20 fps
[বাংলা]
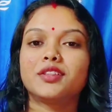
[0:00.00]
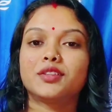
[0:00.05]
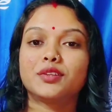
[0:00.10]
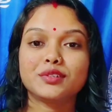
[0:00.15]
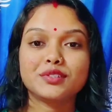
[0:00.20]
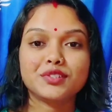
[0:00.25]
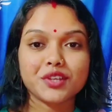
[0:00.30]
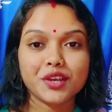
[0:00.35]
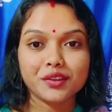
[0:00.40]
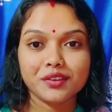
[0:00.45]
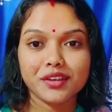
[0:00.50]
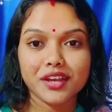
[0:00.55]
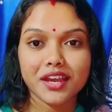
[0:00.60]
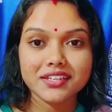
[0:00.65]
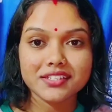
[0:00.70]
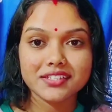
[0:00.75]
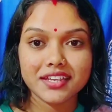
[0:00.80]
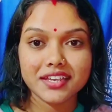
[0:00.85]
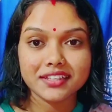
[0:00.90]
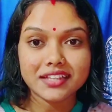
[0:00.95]
তো চলো
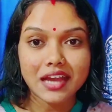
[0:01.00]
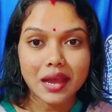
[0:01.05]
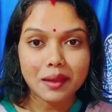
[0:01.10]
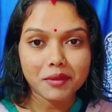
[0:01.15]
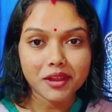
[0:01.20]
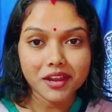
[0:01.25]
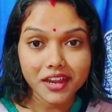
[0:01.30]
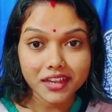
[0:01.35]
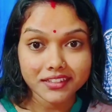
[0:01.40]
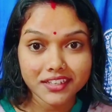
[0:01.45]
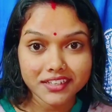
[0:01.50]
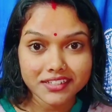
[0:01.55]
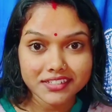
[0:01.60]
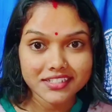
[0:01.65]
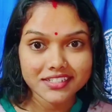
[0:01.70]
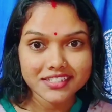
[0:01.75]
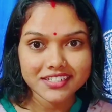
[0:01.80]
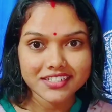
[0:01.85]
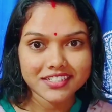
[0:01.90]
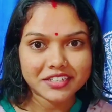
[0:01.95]
গাই সেই ধামাকাদার
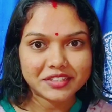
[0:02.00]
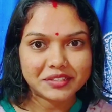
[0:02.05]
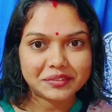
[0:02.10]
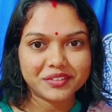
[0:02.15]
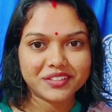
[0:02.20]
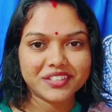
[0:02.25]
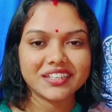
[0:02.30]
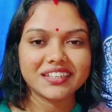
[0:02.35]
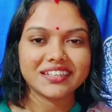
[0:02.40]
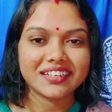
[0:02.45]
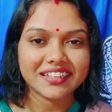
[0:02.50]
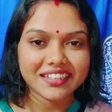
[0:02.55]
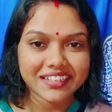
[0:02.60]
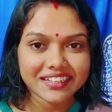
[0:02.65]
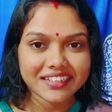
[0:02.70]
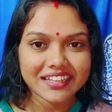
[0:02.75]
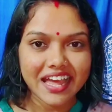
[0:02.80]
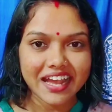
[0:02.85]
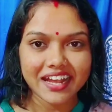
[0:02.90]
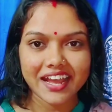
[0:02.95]
জিনিসটা তোমাদের কি
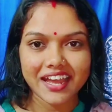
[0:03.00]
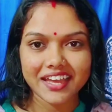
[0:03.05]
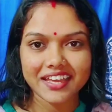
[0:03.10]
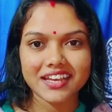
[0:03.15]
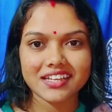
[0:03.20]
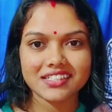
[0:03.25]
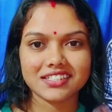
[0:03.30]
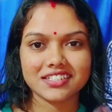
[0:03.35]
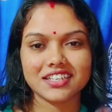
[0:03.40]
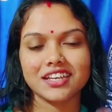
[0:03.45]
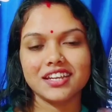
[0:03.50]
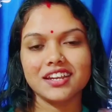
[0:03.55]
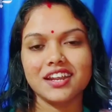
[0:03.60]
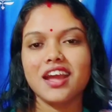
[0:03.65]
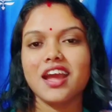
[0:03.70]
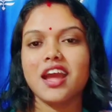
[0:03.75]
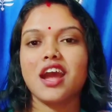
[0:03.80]
দেখাই আজকে